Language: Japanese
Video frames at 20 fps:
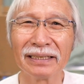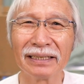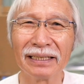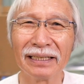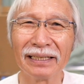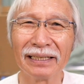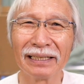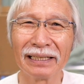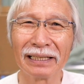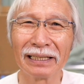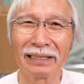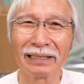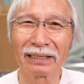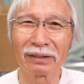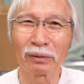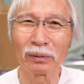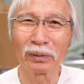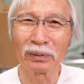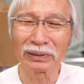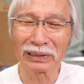えー、
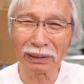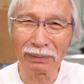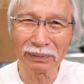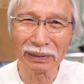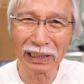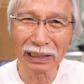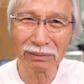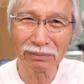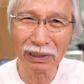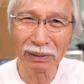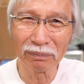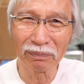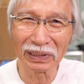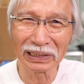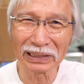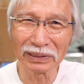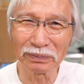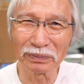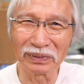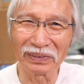この
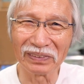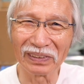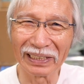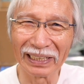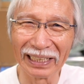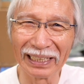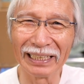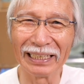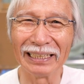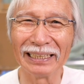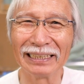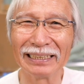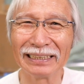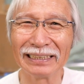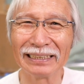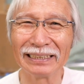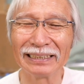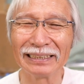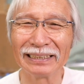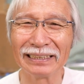チャンネルメンバーシップはね、
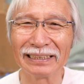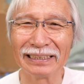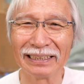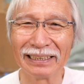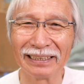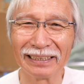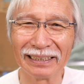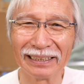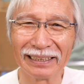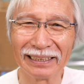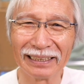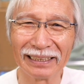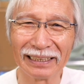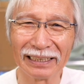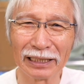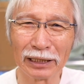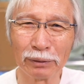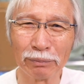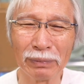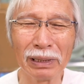
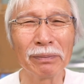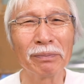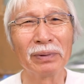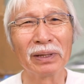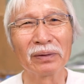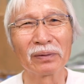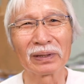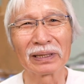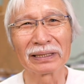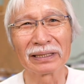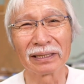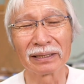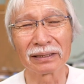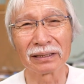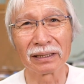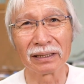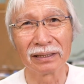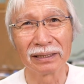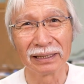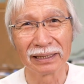えー、メンバーの方々、
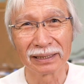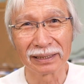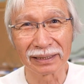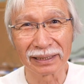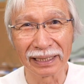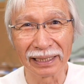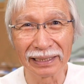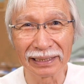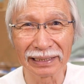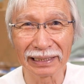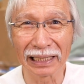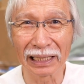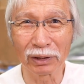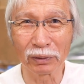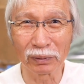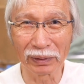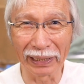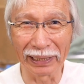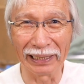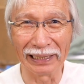限定
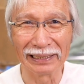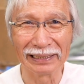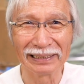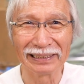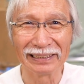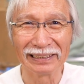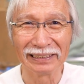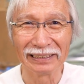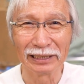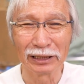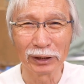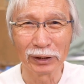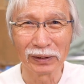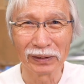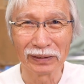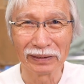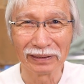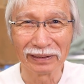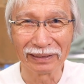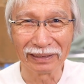のね、
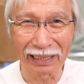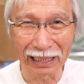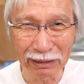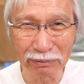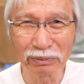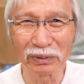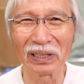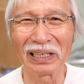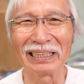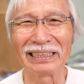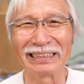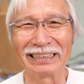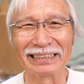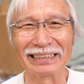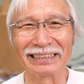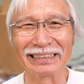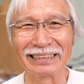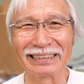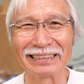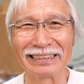ライブ配信
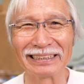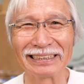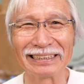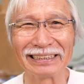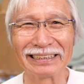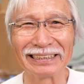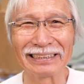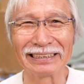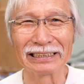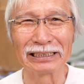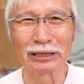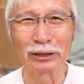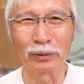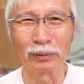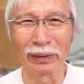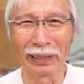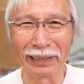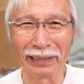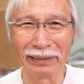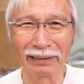を
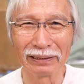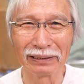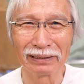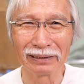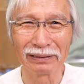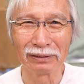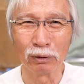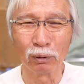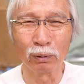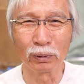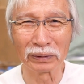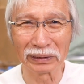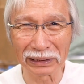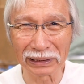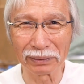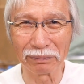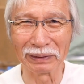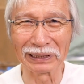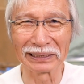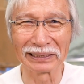ね、お送りし
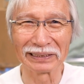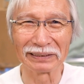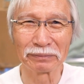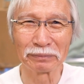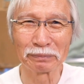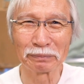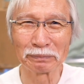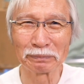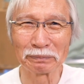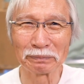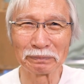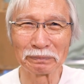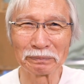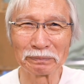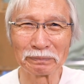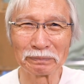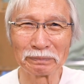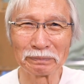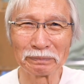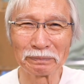ています。
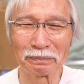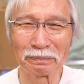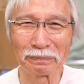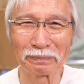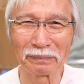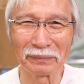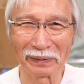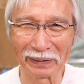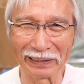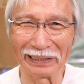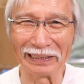は